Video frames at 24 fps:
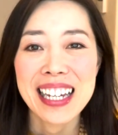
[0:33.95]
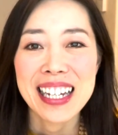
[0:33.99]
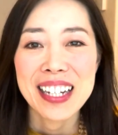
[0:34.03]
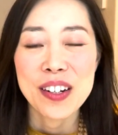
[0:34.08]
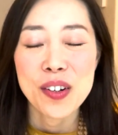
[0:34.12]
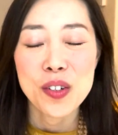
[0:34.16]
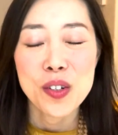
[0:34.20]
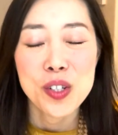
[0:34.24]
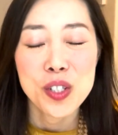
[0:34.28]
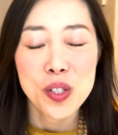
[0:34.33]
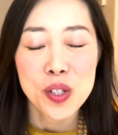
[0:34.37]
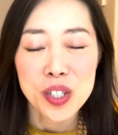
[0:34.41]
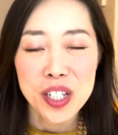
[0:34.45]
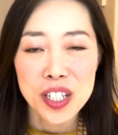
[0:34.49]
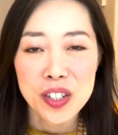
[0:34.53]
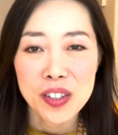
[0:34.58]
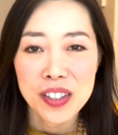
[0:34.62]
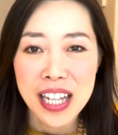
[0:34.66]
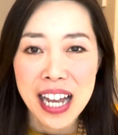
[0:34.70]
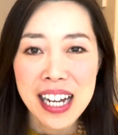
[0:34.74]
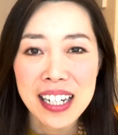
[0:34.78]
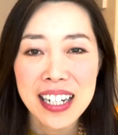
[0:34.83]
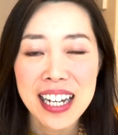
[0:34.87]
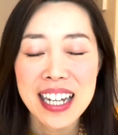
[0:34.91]
この初期の
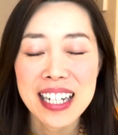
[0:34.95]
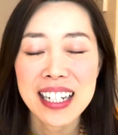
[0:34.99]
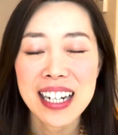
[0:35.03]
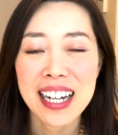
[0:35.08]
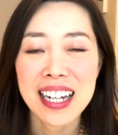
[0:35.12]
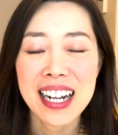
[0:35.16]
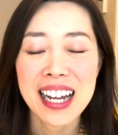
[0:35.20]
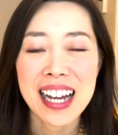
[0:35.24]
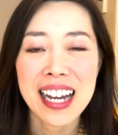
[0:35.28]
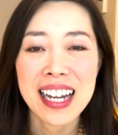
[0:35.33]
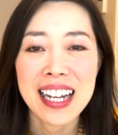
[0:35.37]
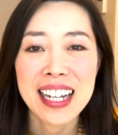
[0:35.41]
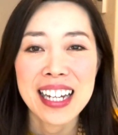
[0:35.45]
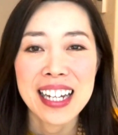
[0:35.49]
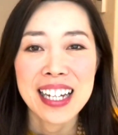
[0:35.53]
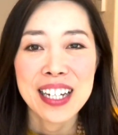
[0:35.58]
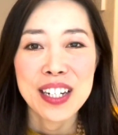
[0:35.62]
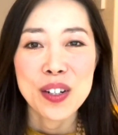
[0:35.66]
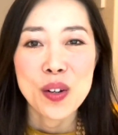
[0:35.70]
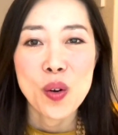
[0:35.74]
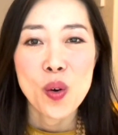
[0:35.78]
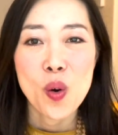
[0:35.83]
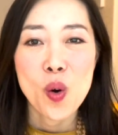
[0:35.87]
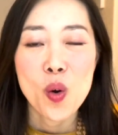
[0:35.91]
段階から
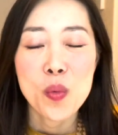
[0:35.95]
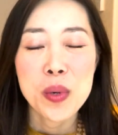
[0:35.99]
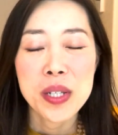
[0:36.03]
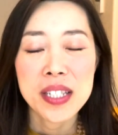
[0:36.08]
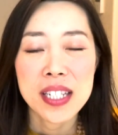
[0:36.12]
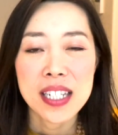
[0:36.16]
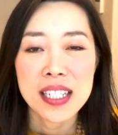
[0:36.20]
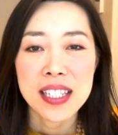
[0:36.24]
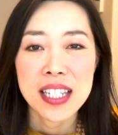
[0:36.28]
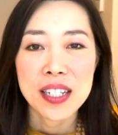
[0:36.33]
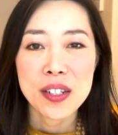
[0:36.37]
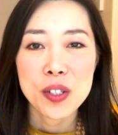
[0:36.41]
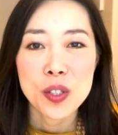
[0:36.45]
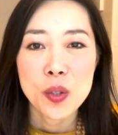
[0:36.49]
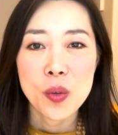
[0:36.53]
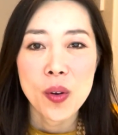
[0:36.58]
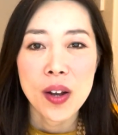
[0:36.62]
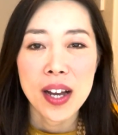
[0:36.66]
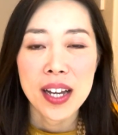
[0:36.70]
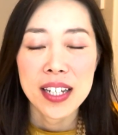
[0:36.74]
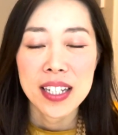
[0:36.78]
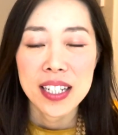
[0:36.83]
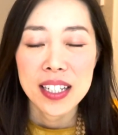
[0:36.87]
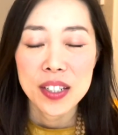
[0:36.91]
こうお見せしていくの
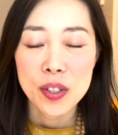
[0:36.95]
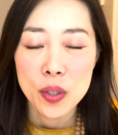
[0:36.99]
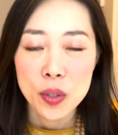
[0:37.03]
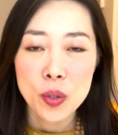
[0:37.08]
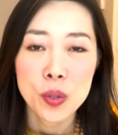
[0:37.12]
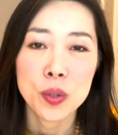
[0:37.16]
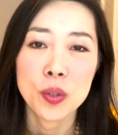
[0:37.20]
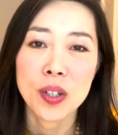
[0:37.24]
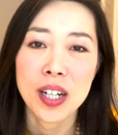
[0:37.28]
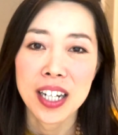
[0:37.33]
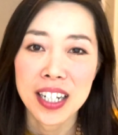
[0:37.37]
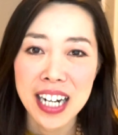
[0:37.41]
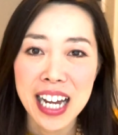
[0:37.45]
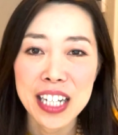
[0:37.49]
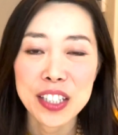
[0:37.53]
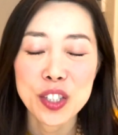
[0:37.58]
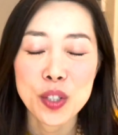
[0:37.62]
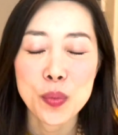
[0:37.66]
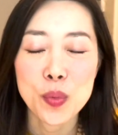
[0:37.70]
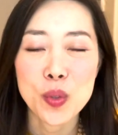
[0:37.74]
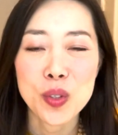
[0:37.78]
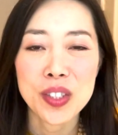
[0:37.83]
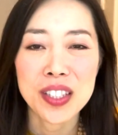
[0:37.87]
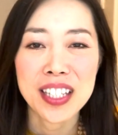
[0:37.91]
は良いことかなと
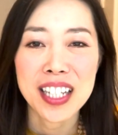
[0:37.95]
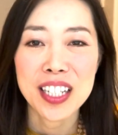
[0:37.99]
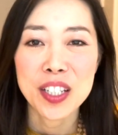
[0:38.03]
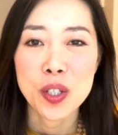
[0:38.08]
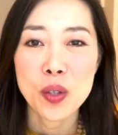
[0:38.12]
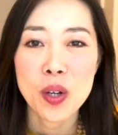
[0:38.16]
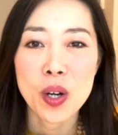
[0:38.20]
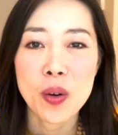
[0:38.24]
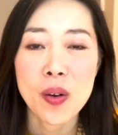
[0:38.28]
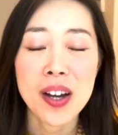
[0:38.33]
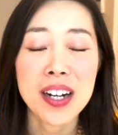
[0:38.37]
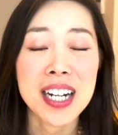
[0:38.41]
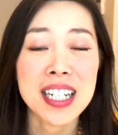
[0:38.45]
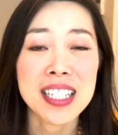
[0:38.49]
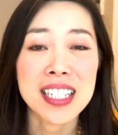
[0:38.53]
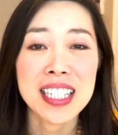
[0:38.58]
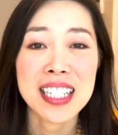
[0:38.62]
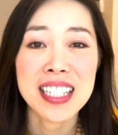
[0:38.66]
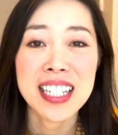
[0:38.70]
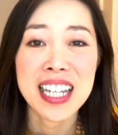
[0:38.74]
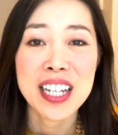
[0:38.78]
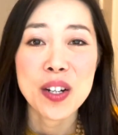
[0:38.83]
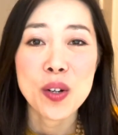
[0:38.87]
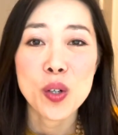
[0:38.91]
思って今日はお話しし
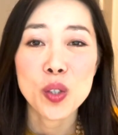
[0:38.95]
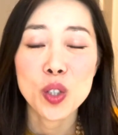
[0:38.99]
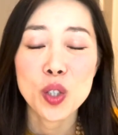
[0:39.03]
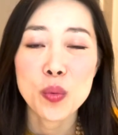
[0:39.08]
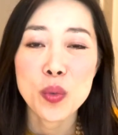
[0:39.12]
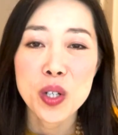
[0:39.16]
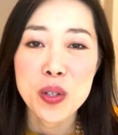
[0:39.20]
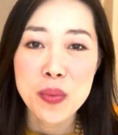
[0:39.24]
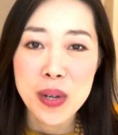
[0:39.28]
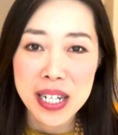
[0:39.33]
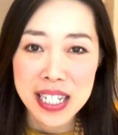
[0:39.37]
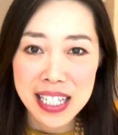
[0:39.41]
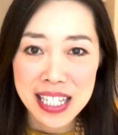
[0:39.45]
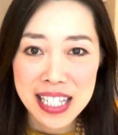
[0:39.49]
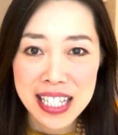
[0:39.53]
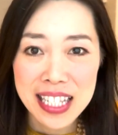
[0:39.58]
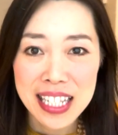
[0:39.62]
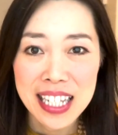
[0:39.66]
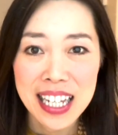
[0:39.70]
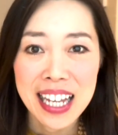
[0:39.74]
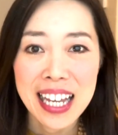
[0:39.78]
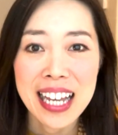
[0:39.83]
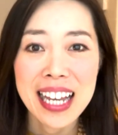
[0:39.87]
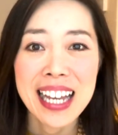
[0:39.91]
ていこうと思います。
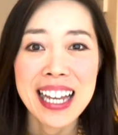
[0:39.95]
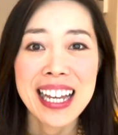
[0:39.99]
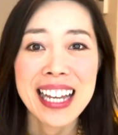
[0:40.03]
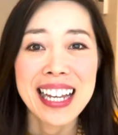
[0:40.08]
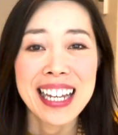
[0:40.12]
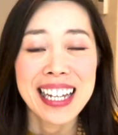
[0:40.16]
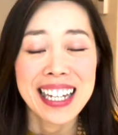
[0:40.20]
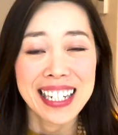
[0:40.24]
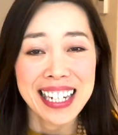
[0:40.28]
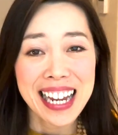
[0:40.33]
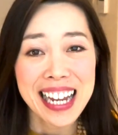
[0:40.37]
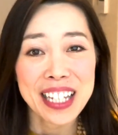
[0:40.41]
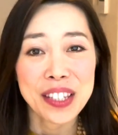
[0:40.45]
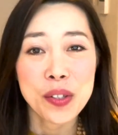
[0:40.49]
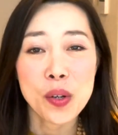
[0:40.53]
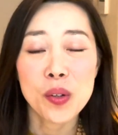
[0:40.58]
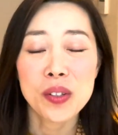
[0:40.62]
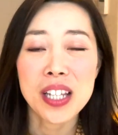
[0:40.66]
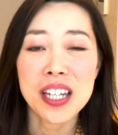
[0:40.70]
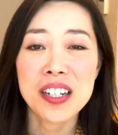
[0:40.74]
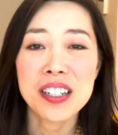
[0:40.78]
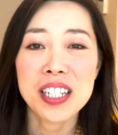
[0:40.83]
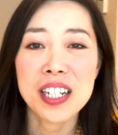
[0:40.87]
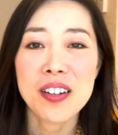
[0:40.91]
ね、どう
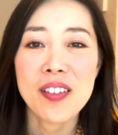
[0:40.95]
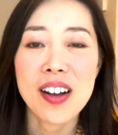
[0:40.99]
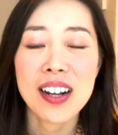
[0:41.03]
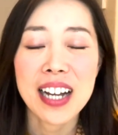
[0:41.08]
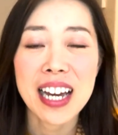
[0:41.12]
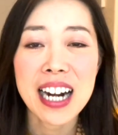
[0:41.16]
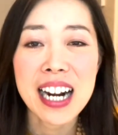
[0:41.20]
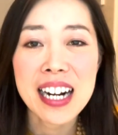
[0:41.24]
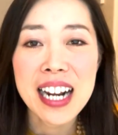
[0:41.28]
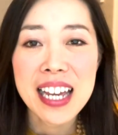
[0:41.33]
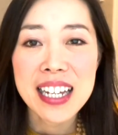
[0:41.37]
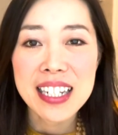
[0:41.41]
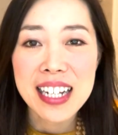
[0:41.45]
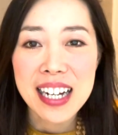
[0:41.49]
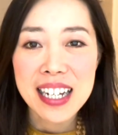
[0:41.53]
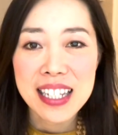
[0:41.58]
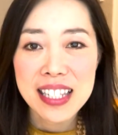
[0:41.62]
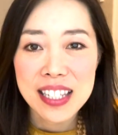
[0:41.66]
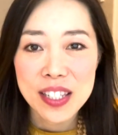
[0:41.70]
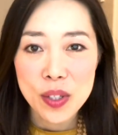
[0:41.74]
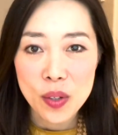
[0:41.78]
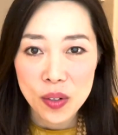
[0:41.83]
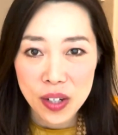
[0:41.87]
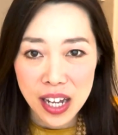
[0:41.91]
なるかわからない感
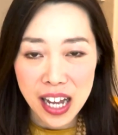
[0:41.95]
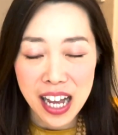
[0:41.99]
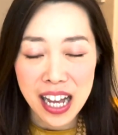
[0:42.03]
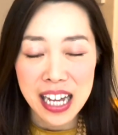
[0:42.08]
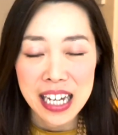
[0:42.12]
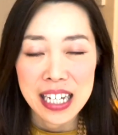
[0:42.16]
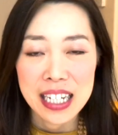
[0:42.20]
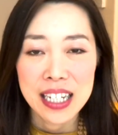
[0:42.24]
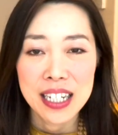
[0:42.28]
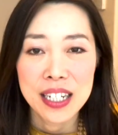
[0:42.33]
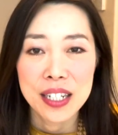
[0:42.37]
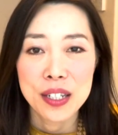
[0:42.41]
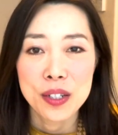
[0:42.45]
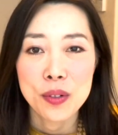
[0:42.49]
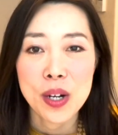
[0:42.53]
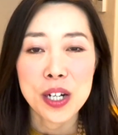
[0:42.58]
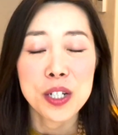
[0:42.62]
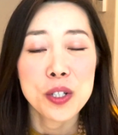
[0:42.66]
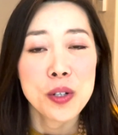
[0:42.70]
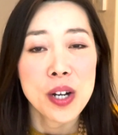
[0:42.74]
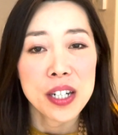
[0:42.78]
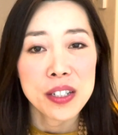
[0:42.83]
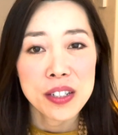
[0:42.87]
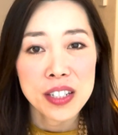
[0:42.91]
じとか
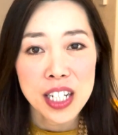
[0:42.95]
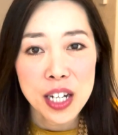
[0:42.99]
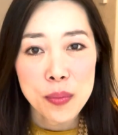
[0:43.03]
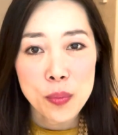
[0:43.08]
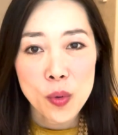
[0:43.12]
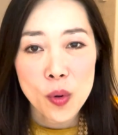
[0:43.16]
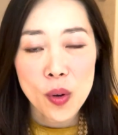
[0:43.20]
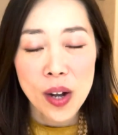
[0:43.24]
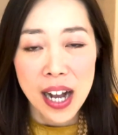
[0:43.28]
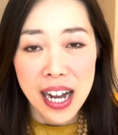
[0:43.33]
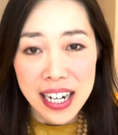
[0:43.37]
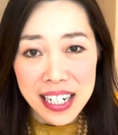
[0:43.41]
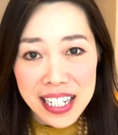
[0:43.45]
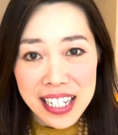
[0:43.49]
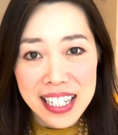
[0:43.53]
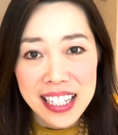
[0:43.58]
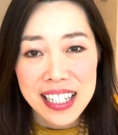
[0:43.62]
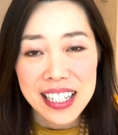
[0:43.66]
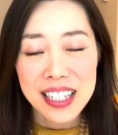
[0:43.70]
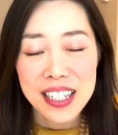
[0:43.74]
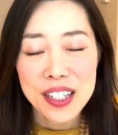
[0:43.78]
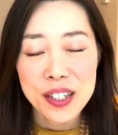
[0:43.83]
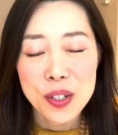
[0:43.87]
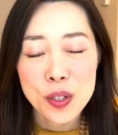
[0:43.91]
ワクワク感もあ
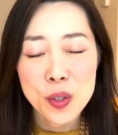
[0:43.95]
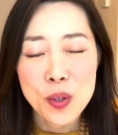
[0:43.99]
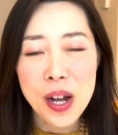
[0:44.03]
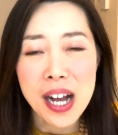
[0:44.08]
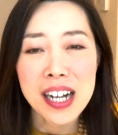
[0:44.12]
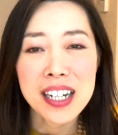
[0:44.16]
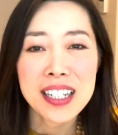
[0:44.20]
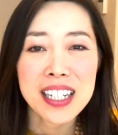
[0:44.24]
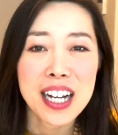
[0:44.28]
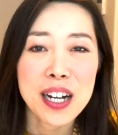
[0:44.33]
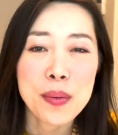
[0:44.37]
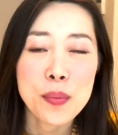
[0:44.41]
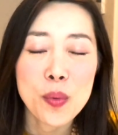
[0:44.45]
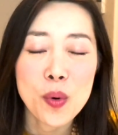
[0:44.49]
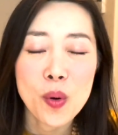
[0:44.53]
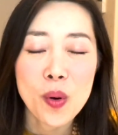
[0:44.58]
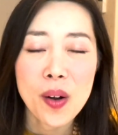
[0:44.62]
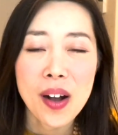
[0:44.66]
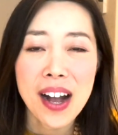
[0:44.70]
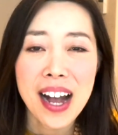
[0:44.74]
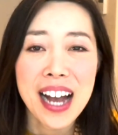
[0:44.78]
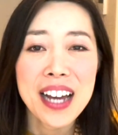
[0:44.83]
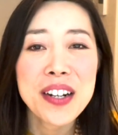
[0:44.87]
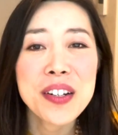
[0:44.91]
り不安感
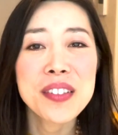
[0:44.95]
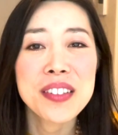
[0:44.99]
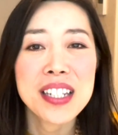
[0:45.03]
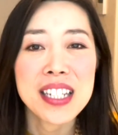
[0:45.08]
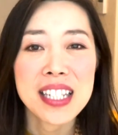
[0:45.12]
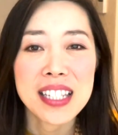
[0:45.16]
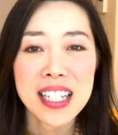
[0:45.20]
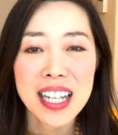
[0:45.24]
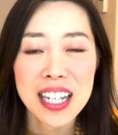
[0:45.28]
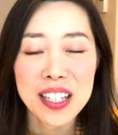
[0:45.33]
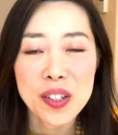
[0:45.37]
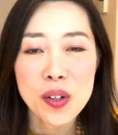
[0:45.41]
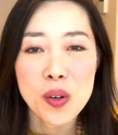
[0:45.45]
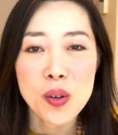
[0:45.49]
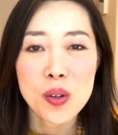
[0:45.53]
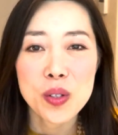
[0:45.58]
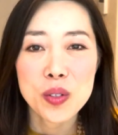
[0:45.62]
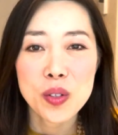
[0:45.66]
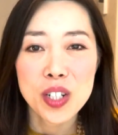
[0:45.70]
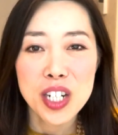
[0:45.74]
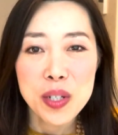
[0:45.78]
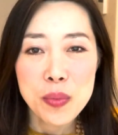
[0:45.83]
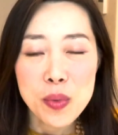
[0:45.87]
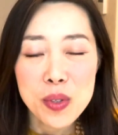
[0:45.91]
もあるんですけど
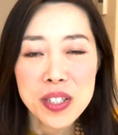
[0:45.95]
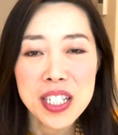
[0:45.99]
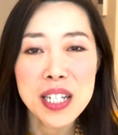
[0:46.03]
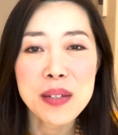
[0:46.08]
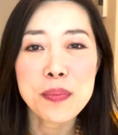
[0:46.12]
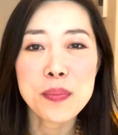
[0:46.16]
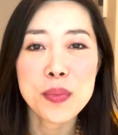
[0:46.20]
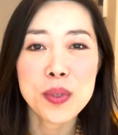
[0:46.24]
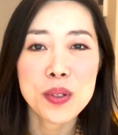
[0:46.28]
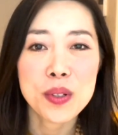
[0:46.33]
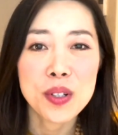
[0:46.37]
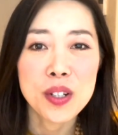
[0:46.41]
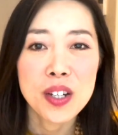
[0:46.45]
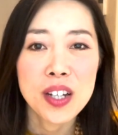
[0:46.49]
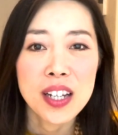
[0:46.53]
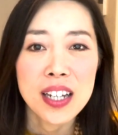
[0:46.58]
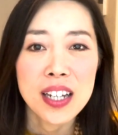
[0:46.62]
それも全部